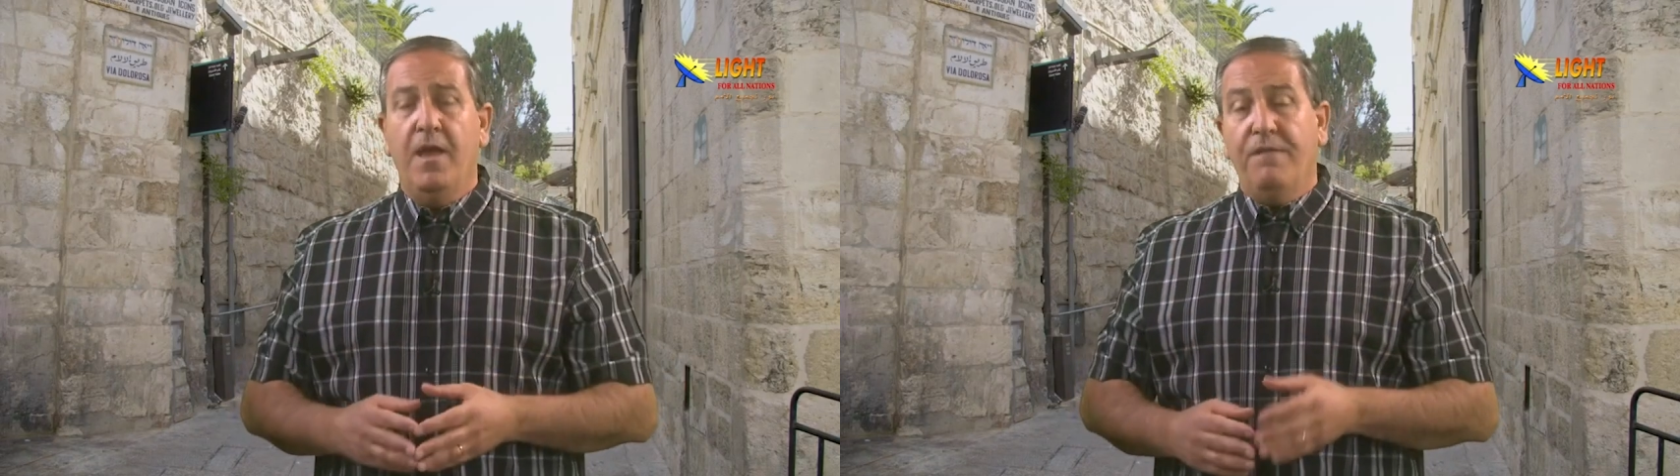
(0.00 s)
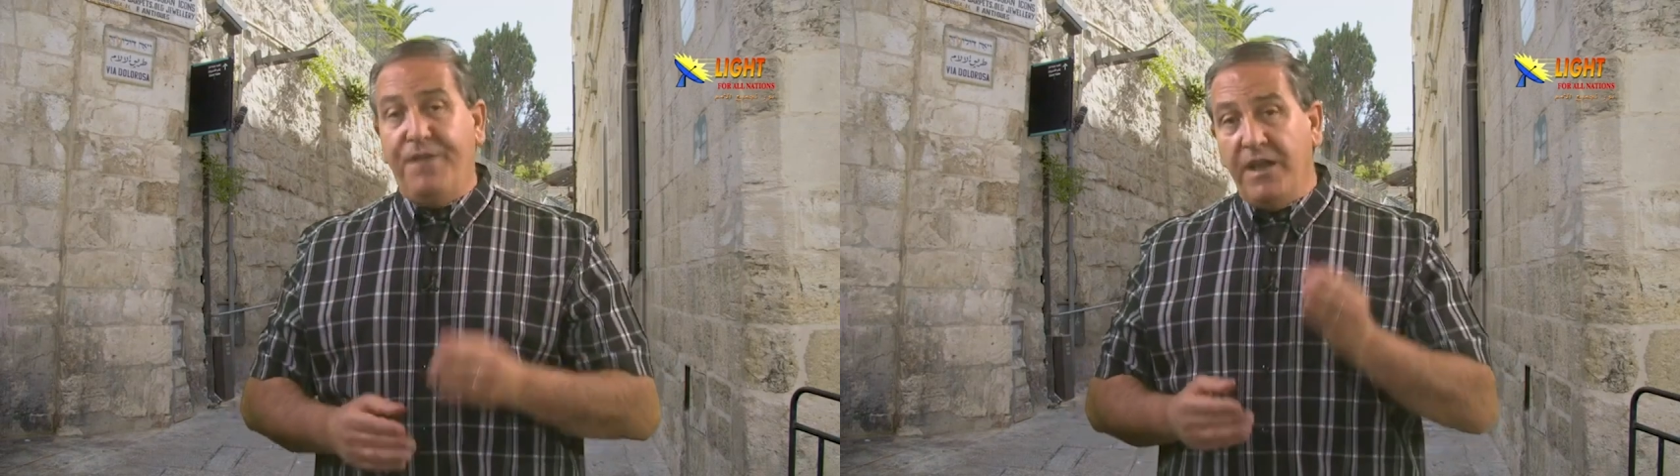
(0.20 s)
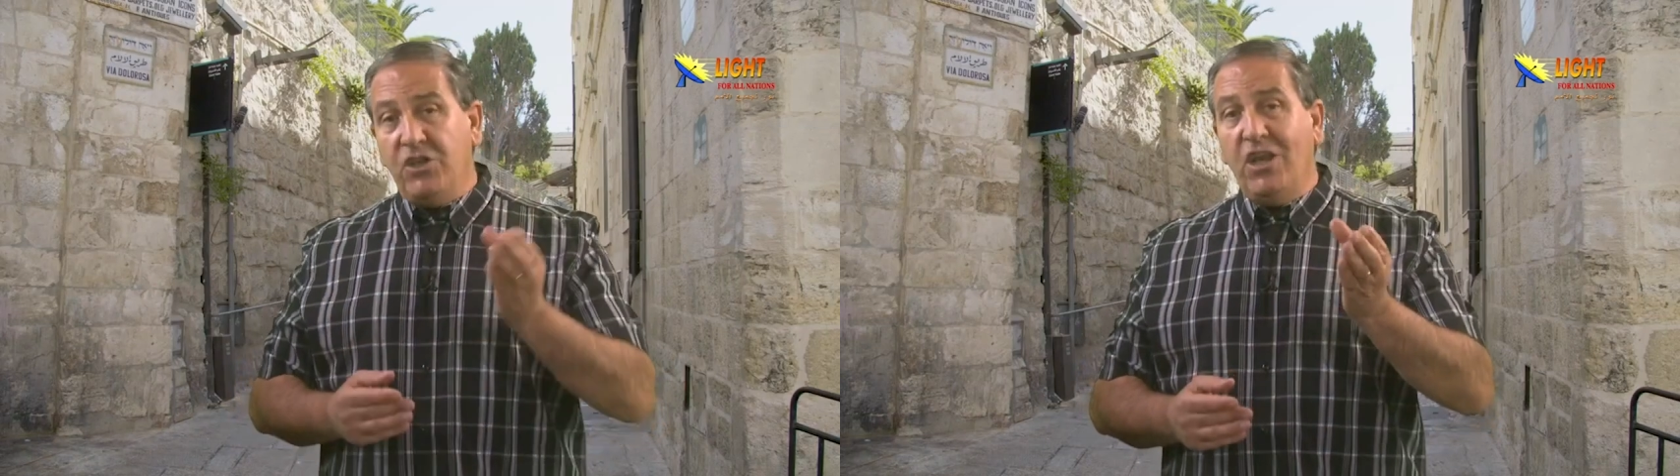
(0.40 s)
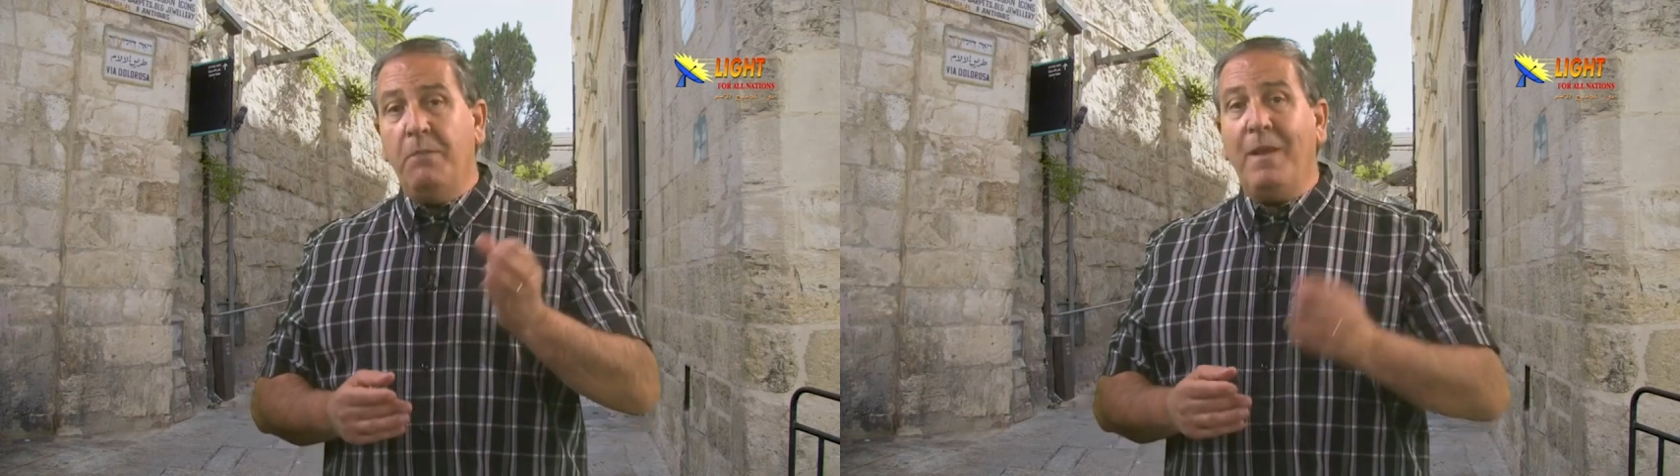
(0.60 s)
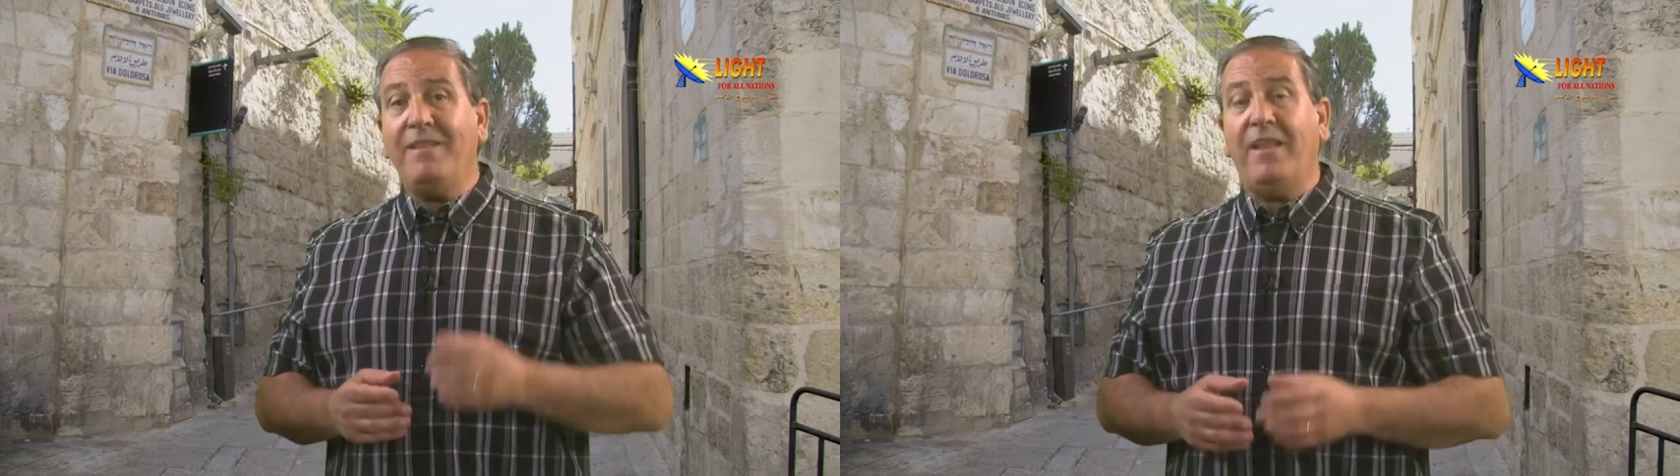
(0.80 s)
في
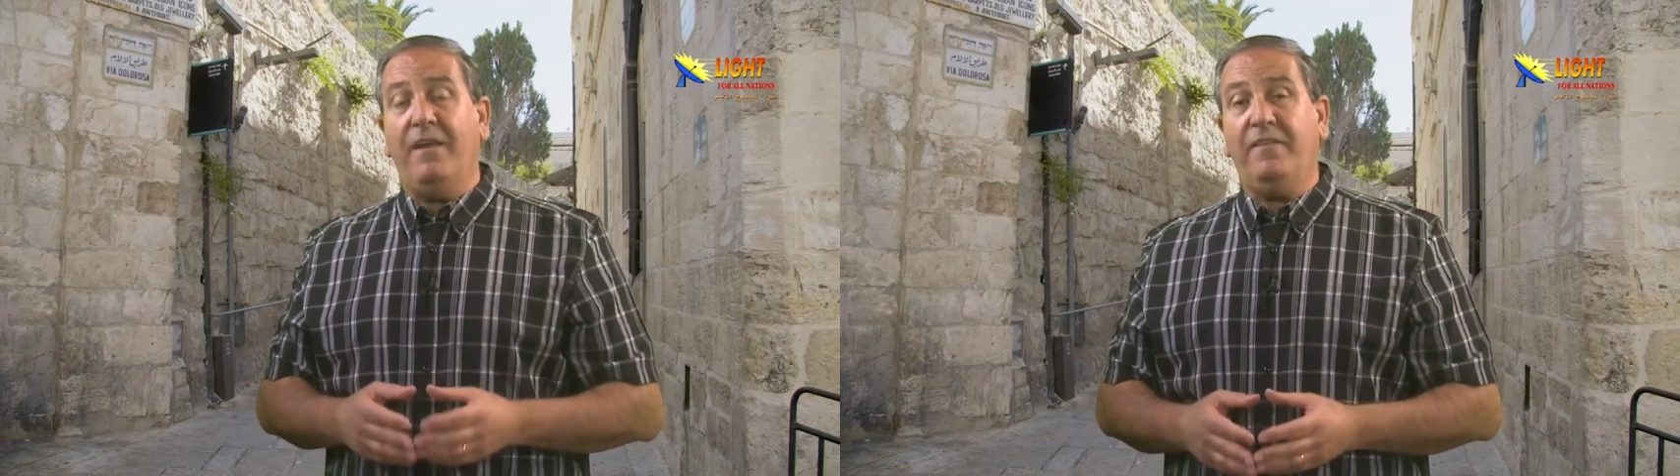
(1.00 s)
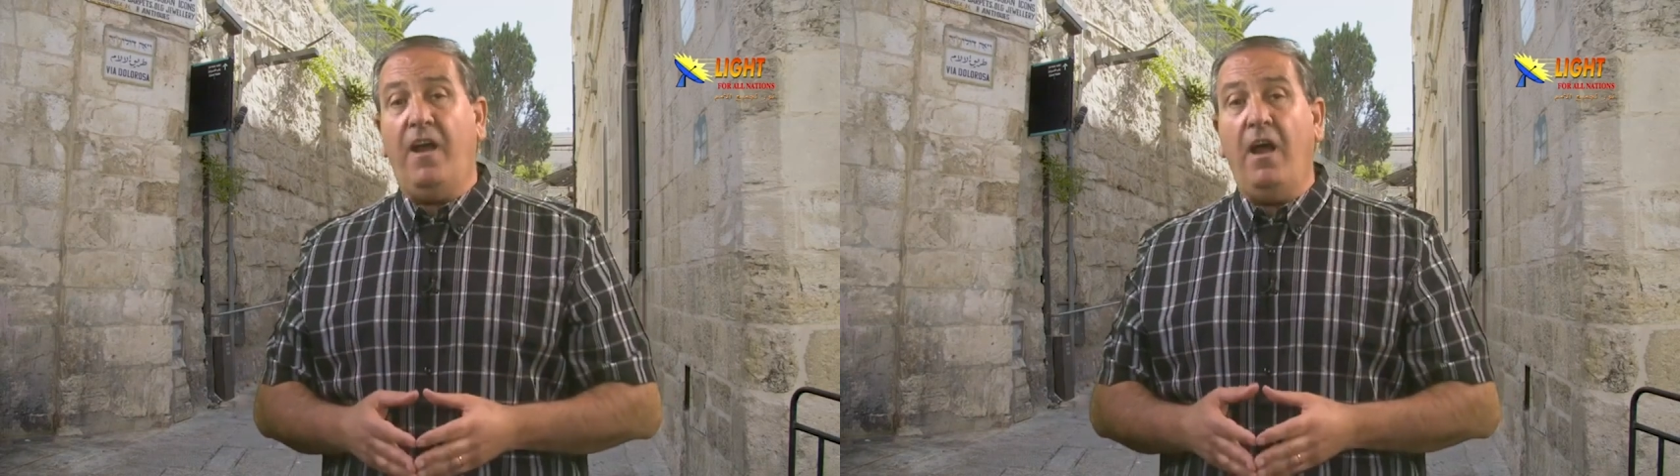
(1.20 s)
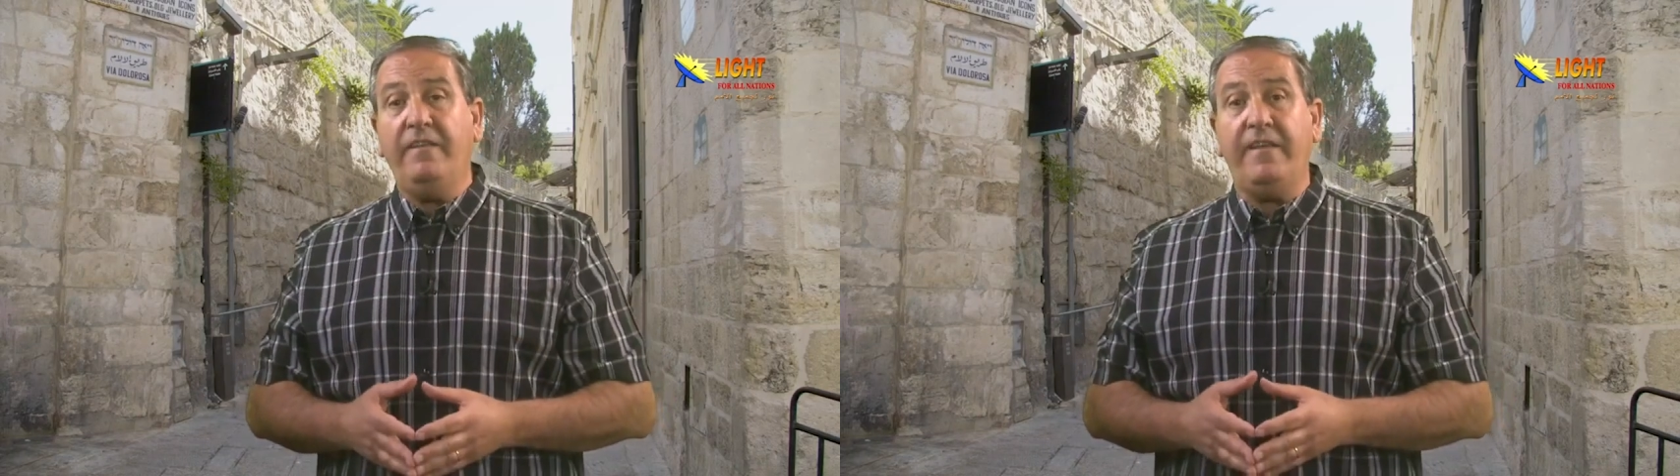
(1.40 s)
إنجيل متى إصحاح